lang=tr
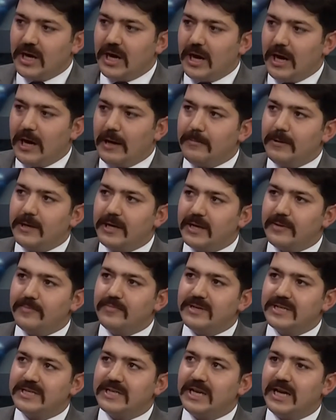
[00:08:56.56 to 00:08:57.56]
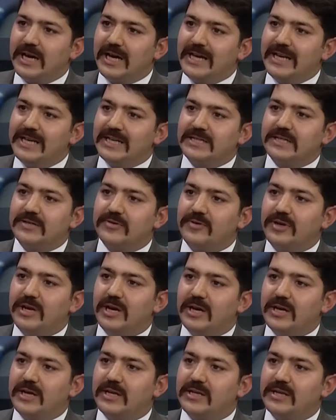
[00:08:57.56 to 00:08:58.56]
Ama mesela Elazığ
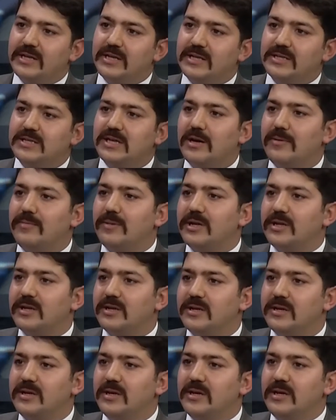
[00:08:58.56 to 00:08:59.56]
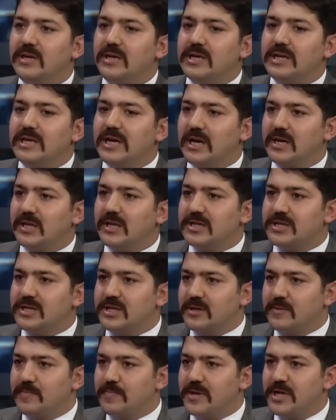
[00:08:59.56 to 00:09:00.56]
vilayetinde Samanlı
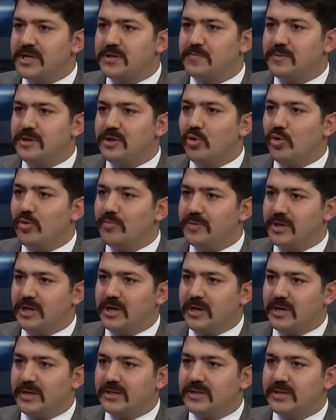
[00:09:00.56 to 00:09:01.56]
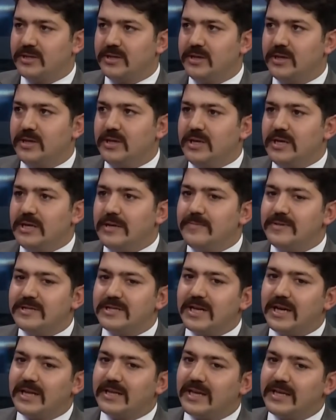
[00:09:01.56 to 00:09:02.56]
yaklaşık 5000 ile 10 bin arası. Biz
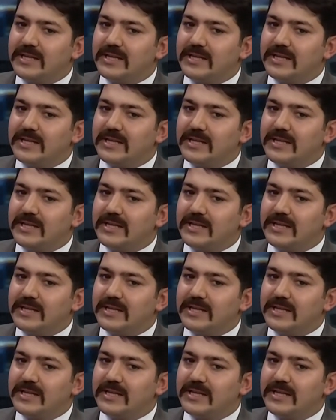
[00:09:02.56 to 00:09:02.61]
zaten